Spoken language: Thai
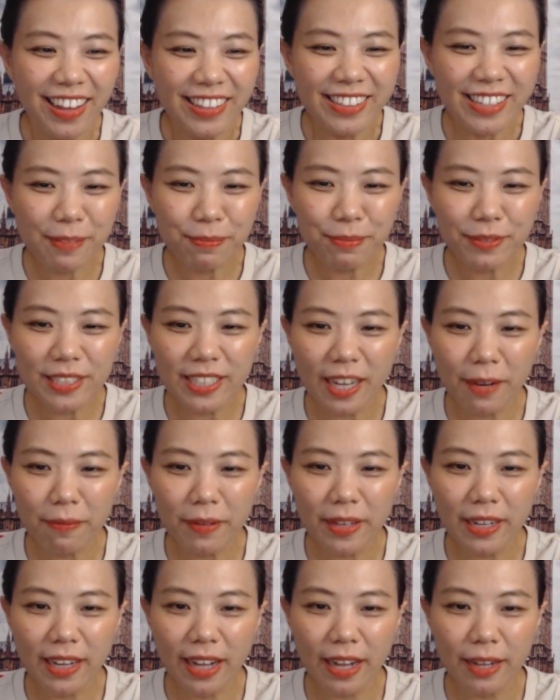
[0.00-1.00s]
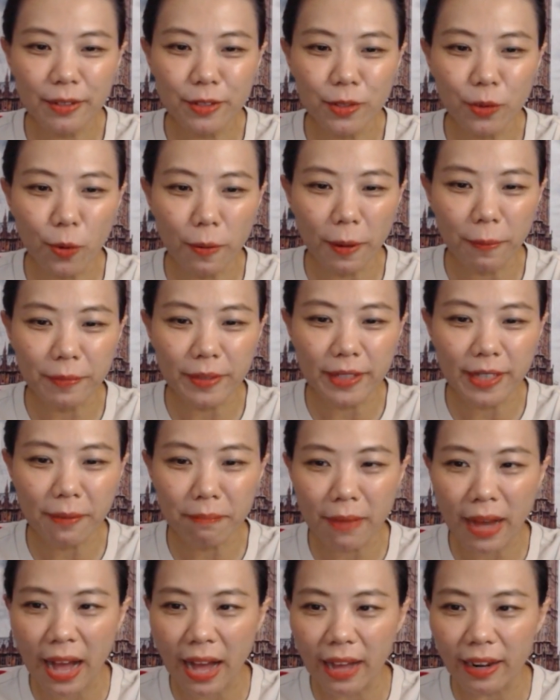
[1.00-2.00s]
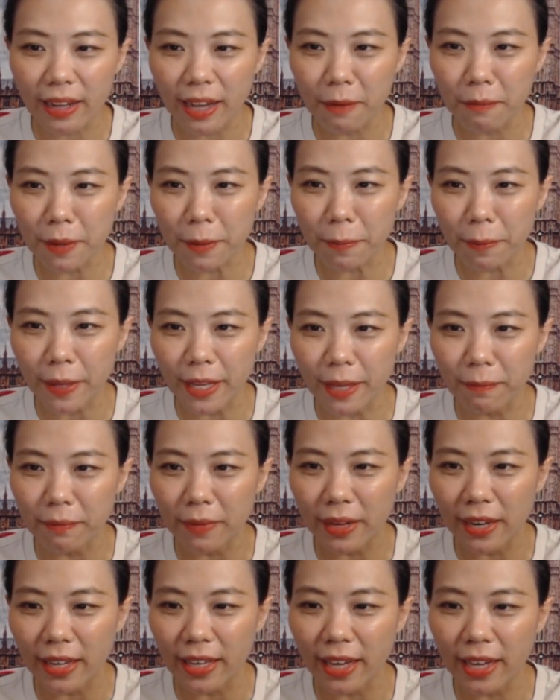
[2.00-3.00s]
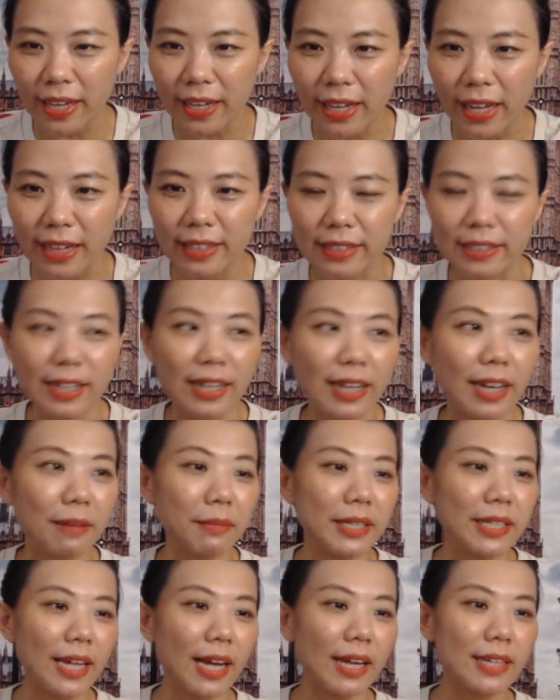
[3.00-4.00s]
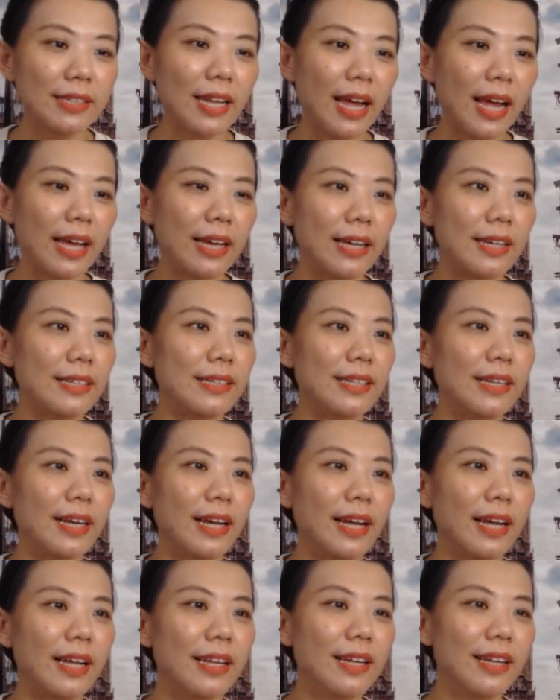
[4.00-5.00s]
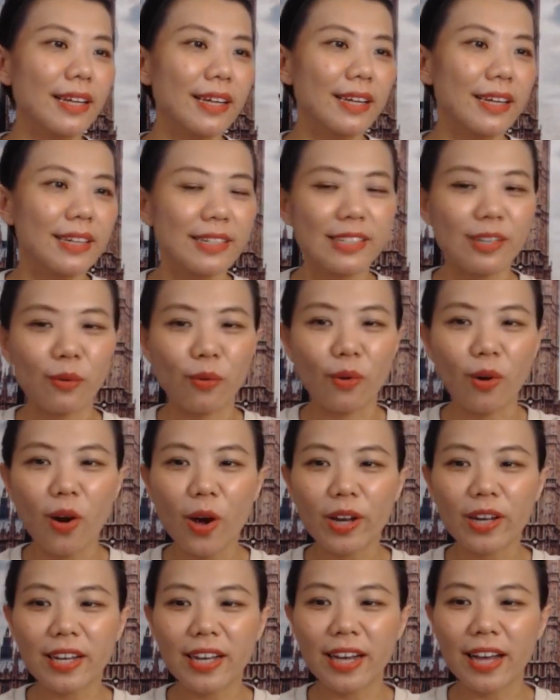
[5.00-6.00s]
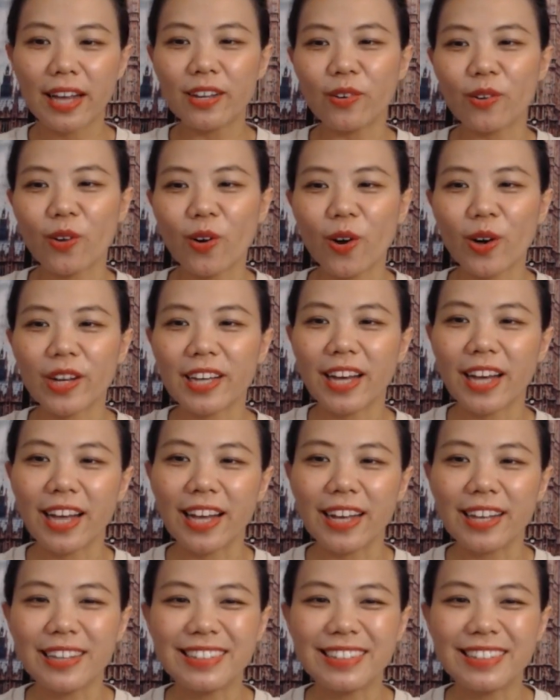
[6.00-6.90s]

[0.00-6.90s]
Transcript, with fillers: เงียบเชียบเลยนะคะดูแบบเงียบมากนะคะไม่พิมพ์อะไรให้กันเลยนะคะไม่ทักทายกันเลยนะคะเดี๋ยวงอนนะคะเดี๋ยวงอนนะคะ